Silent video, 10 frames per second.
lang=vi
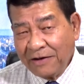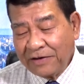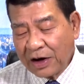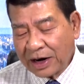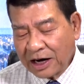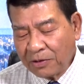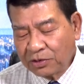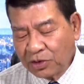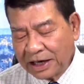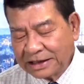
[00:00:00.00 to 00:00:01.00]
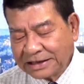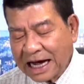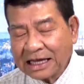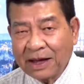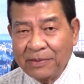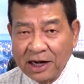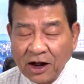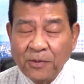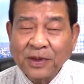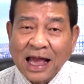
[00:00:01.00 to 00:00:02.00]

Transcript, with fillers: về hoạt động tuần tra tại Biển Đông